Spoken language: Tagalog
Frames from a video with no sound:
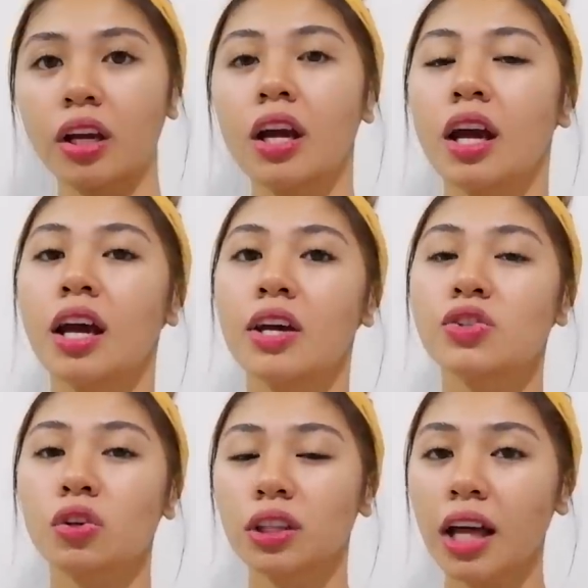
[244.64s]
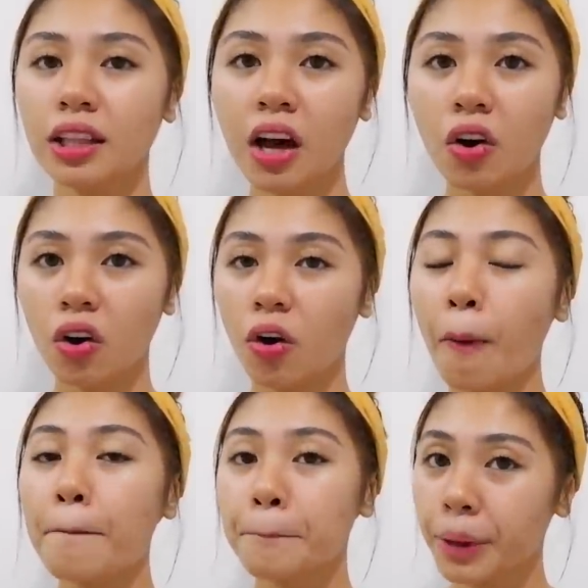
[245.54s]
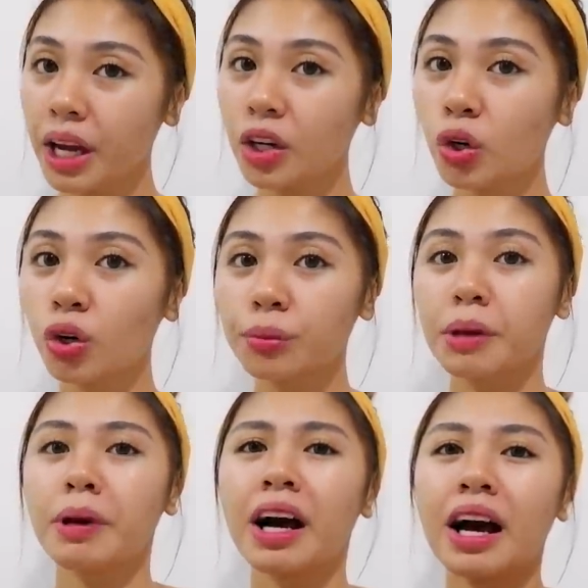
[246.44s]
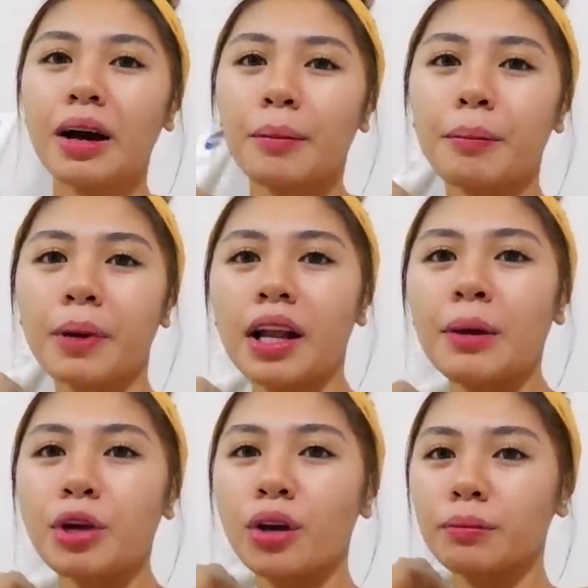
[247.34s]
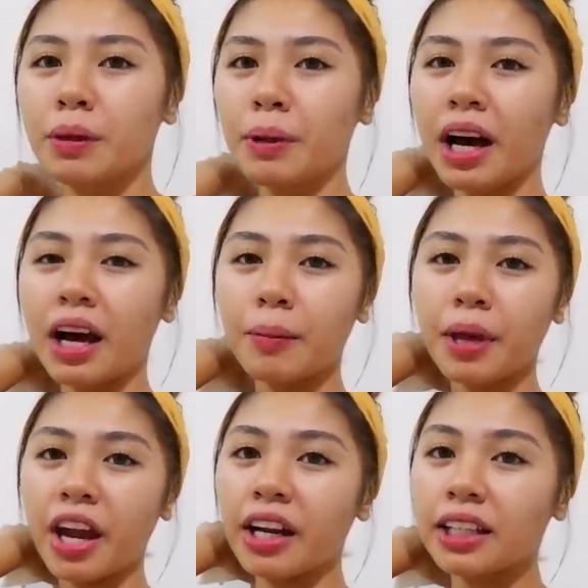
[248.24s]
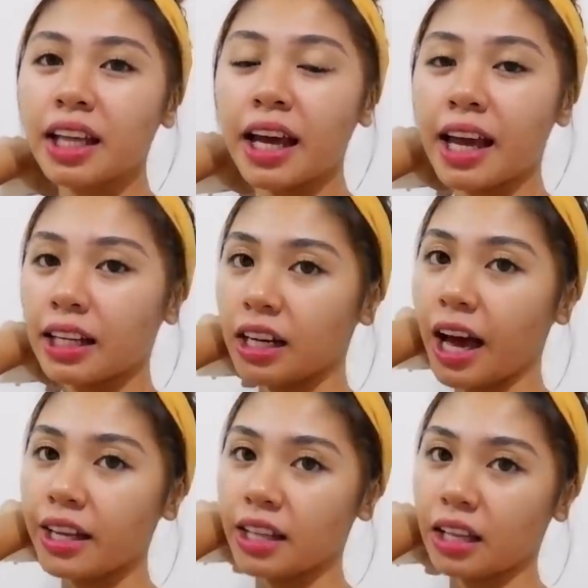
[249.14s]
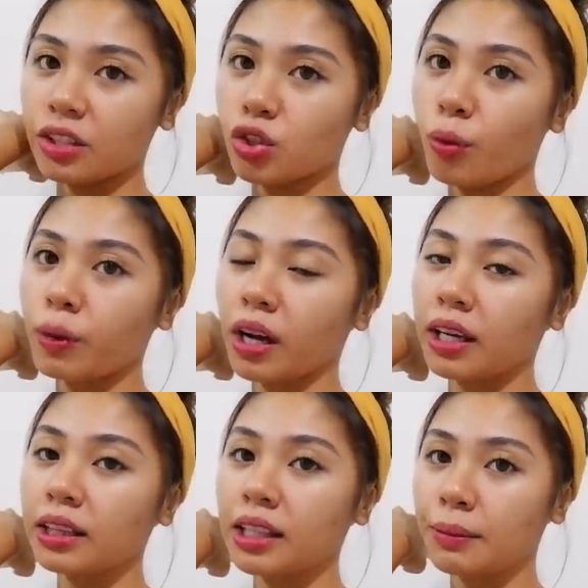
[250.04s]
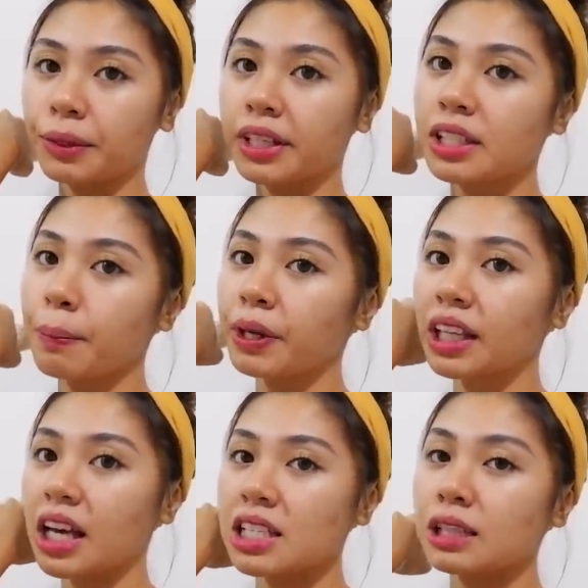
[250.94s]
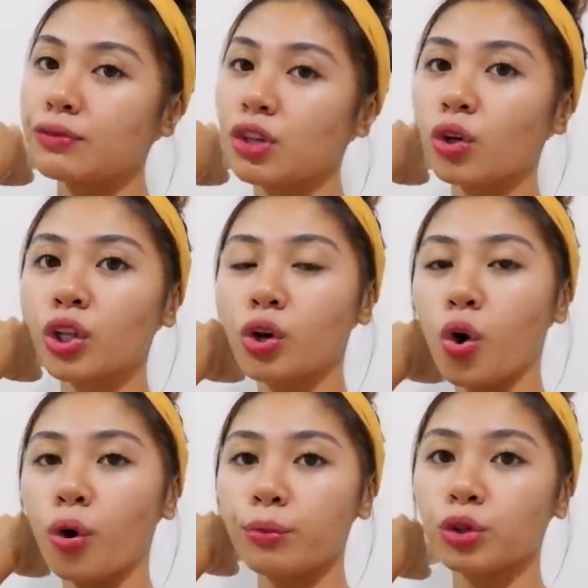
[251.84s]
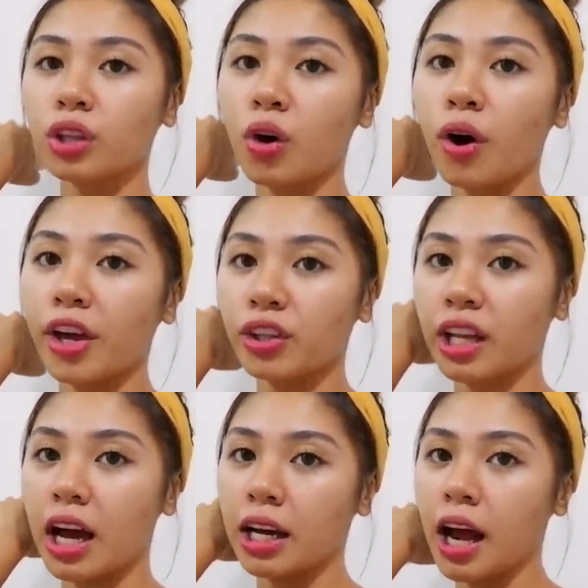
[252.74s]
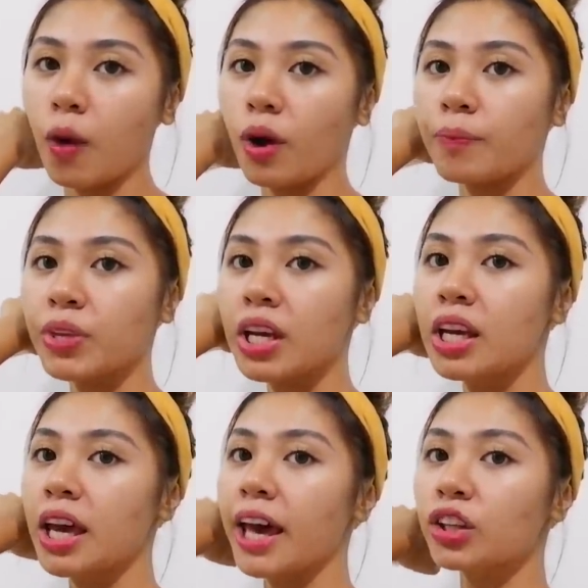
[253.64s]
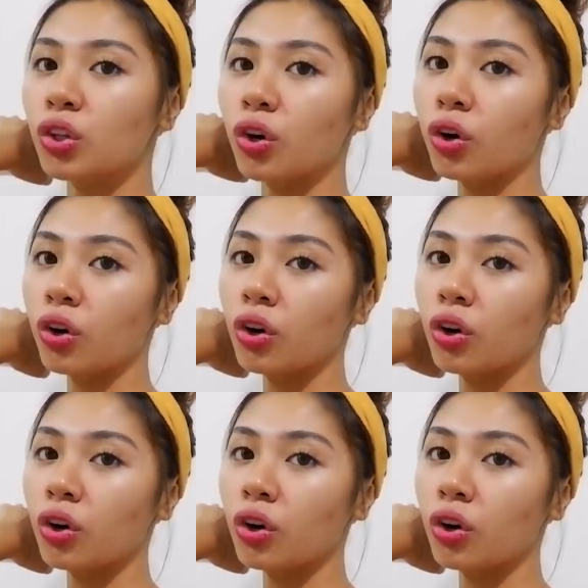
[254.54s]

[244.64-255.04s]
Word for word: eh. So, tan ako, pero may mga alam yun, may mga area na, ayan, gaya niyan, sobrang itim. Kasi pag naka-sleeves ako, nagko-commute ako, ayun yung naaarawan. Ito,